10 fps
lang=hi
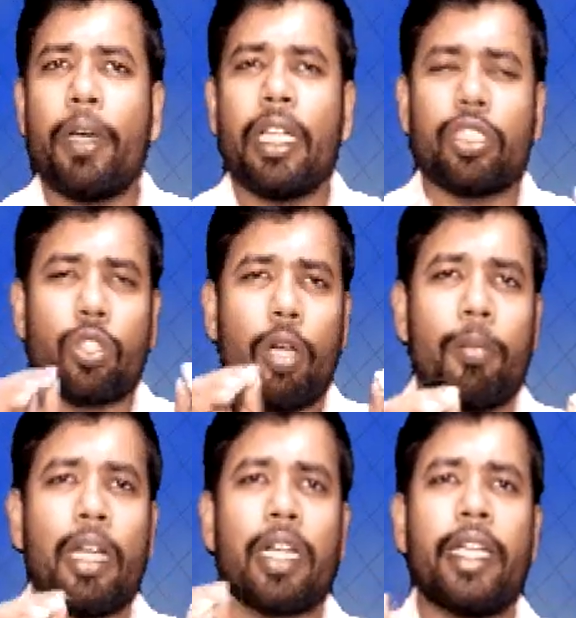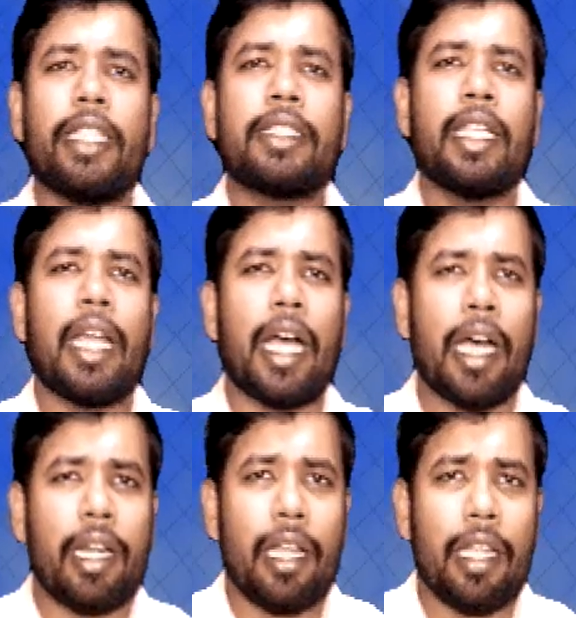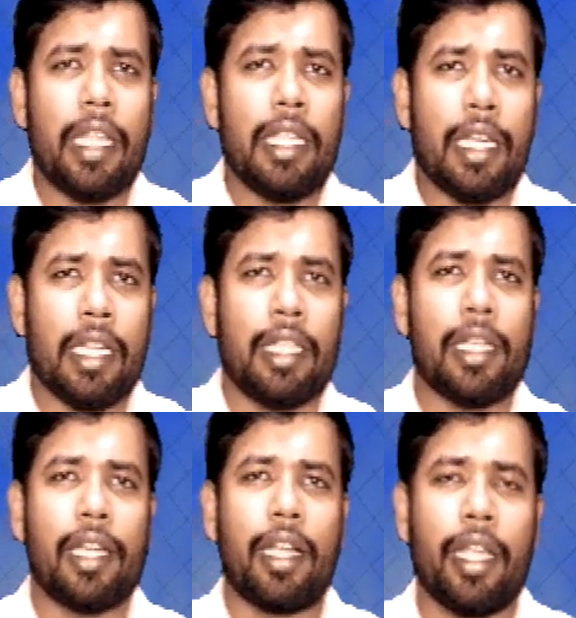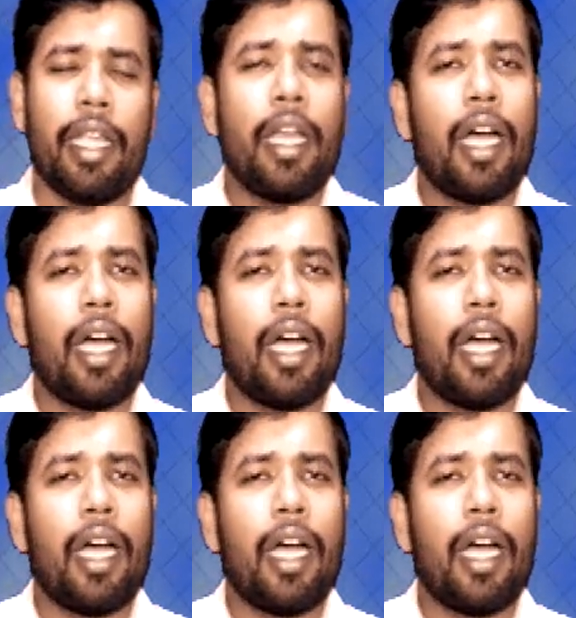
पर सॉम का कंडीशन आ रहा है या नहीं आ रहा है